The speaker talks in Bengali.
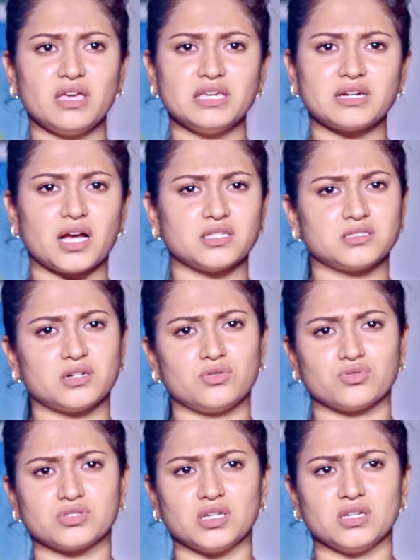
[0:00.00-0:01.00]
এই কাজটা
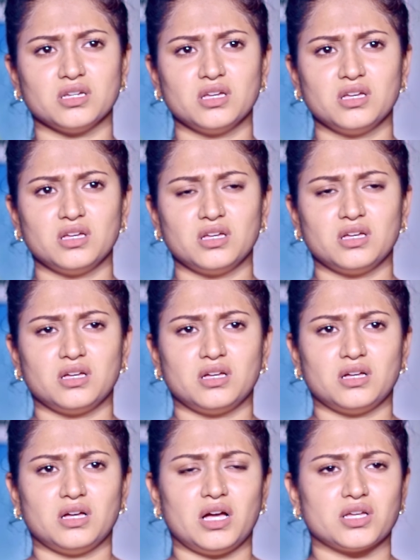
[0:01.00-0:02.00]
করছে
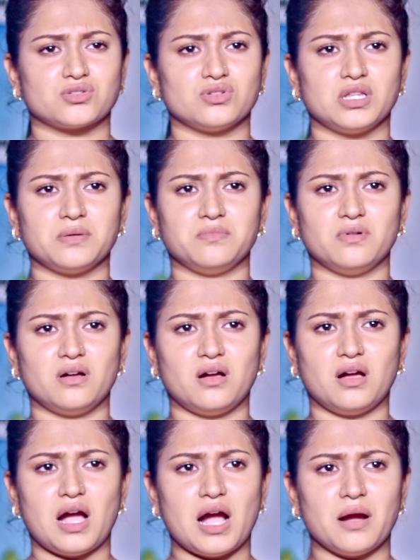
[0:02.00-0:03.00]
আসলে
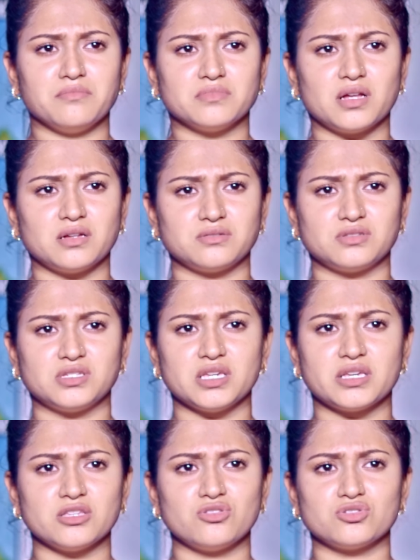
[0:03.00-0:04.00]
আমরা
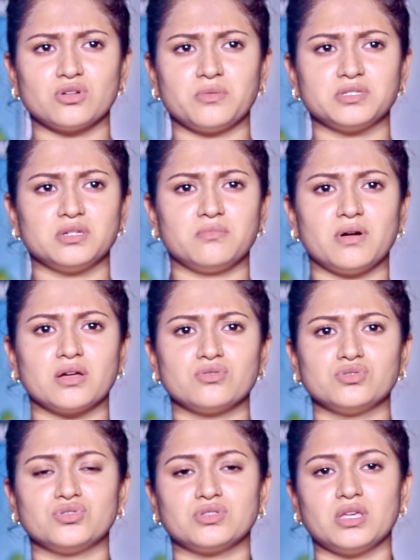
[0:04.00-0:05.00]
শিক্ষিত সমাজের
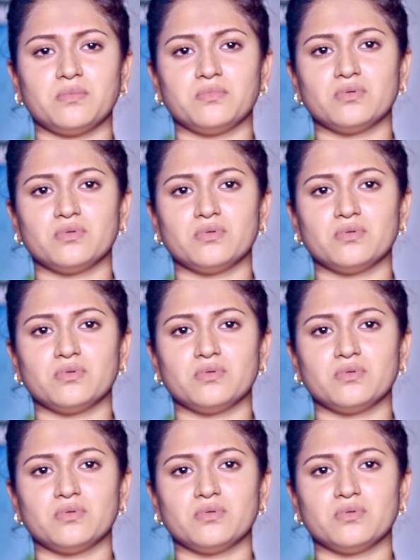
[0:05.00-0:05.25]
মানুষ যদি